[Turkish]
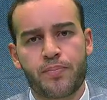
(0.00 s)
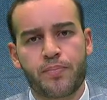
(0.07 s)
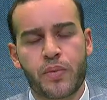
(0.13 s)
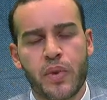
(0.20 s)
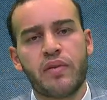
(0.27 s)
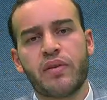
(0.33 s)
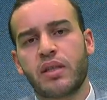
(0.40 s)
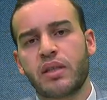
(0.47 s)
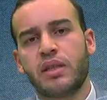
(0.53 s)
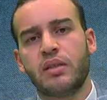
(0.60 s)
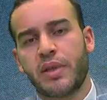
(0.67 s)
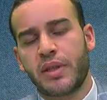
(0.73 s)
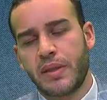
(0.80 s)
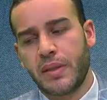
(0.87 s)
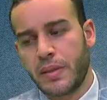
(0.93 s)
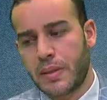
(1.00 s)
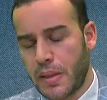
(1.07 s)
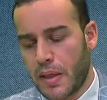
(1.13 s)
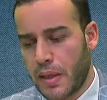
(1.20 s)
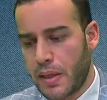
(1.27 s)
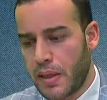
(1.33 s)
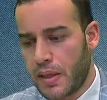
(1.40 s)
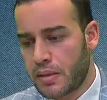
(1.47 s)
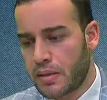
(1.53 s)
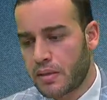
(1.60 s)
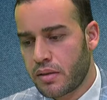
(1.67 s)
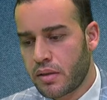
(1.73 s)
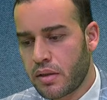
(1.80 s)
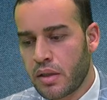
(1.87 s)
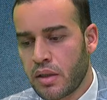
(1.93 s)
Evet kıymetli izleyenler,
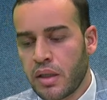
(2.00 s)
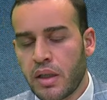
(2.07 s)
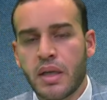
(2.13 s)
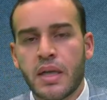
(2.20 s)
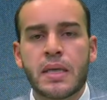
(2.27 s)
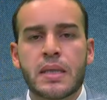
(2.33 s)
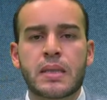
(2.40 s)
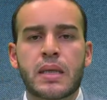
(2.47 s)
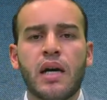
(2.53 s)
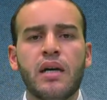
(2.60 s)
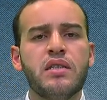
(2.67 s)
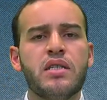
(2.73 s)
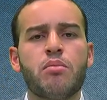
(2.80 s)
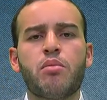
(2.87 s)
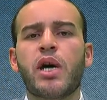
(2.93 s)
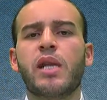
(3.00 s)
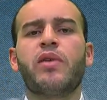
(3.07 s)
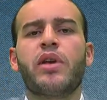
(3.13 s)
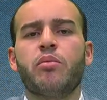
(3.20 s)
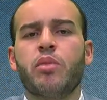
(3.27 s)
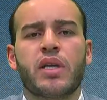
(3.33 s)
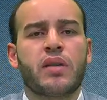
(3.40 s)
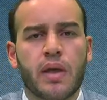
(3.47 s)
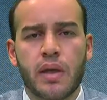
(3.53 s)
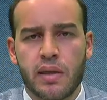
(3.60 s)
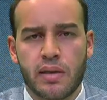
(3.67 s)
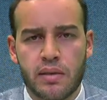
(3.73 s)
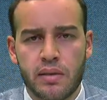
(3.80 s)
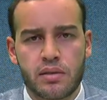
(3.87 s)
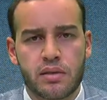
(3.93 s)
sadece mal vermek
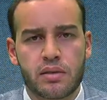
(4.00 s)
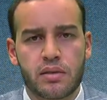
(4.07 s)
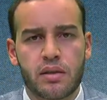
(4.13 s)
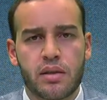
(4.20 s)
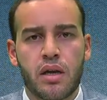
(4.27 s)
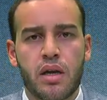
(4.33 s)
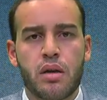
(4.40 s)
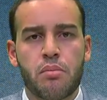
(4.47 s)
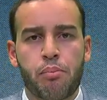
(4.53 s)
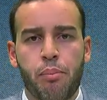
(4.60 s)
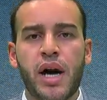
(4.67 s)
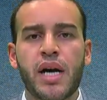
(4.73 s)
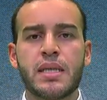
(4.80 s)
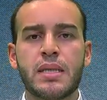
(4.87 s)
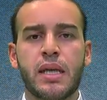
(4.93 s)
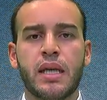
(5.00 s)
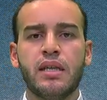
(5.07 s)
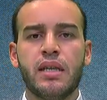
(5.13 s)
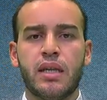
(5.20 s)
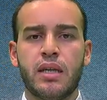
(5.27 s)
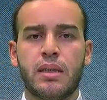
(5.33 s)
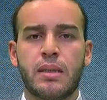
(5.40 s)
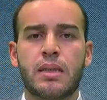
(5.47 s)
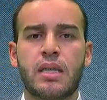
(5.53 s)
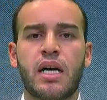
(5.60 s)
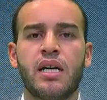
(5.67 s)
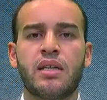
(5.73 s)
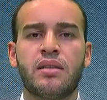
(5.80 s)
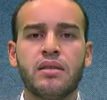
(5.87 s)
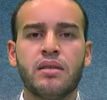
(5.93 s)
değildir. Bazen
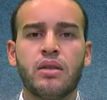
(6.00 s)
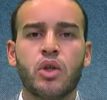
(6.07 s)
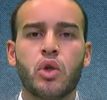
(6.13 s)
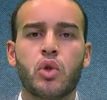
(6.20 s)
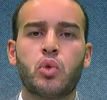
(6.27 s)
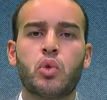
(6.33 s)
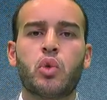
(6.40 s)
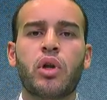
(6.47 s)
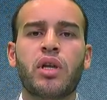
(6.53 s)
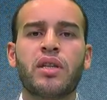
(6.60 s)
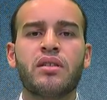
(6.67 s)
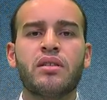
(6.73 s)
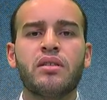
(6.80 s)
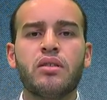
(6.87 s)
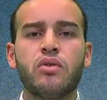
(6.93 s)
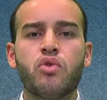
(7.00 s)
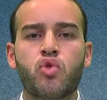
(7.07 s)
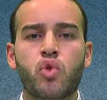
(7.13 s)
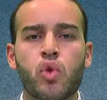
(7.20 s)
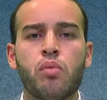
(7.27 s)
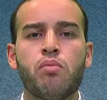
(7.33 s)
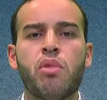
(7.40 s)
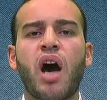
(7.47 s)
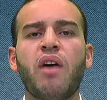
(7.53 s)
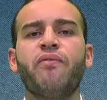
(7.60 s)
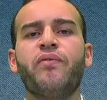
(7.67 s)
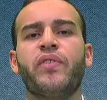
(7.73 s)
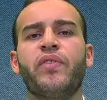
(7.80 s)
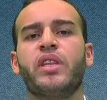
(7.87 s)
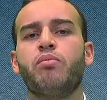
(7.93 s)
insan uğradığı zulmü
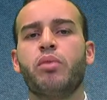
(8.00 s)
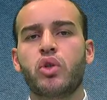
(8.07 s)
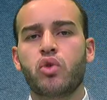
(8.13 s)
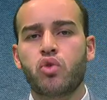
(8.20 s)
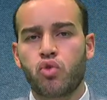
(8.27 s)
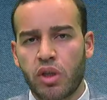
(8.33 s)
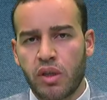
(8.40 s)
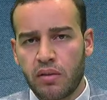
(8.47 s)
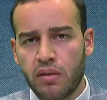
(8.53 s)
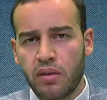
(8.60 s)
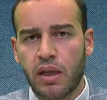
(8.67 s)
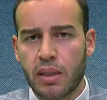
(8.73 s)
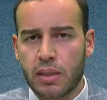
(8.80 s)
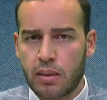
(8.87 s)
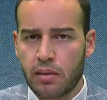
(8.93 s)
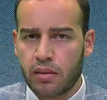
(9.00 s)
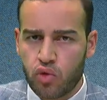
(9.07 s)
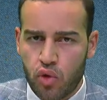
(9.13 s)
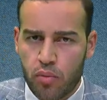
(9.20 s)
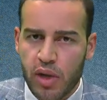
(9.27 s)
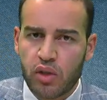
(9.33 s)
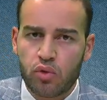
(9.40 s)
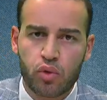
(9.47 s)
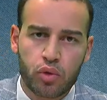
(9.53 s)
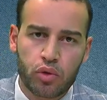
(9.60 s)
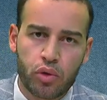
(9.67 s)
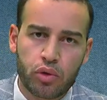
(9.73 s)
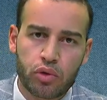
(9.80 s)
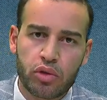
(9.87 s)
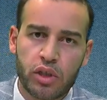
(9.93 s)
affetmek suretiyle aslında cömert
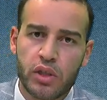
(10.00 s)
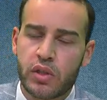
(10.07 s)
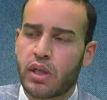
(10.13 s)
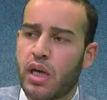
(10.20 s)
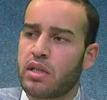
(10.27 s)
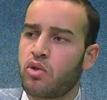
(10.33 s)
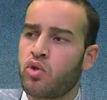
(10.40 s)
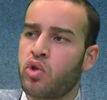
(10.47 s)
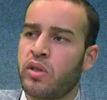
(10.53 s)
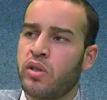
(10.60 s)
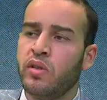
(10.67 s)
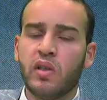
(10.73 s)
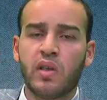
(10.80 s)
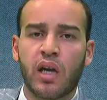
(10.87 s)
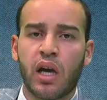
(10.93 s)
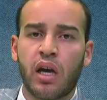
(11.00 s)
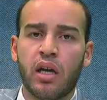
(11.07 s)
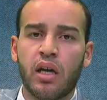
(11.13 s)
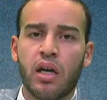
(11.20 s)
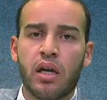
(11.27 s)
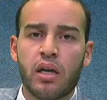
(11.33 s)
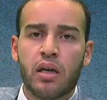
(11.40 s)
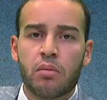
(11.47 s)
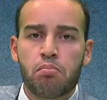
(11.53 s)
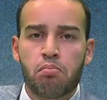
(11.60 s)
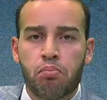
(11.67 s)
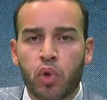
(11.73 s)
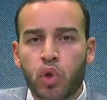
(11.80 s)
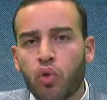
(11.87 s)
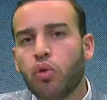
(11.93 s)
oluyor. İşte az önce dedik ya,
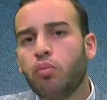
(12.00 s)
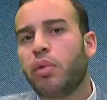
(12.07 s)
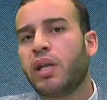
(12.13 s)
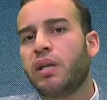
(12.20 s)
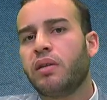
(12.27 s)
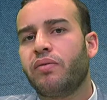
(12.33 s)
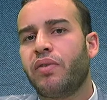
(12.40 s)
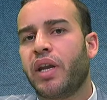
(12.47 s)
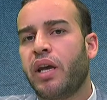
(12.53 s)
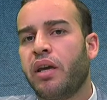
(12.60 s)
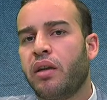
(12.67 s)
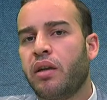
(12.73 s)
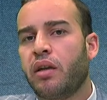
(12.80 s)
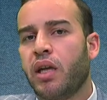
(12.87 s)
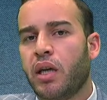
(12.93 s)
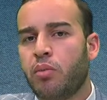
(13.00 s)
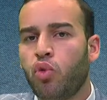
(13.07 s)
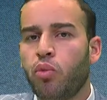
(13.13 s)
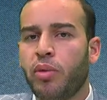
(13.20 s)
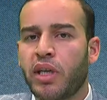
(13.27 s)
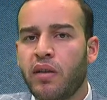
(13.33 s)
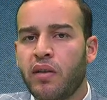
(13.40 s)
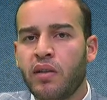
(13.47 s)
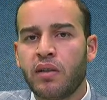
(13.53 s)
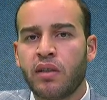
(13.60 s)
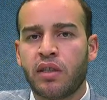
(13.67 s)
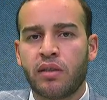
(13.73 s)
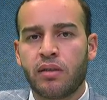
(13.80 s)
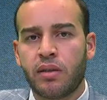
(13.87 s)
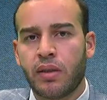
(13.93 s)
bütün malını veren Ebu Bekir'in
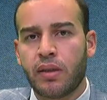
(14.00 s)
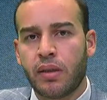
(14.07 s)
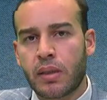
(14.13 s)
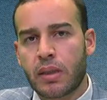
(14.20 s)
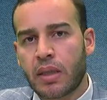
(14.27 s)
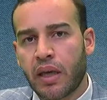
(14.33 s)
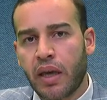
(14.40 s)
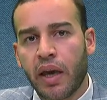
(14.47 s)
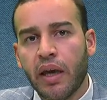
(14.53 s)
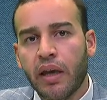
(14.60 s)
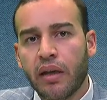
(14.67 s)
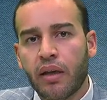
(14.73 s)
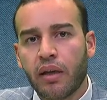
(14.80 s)
girdiği listeye,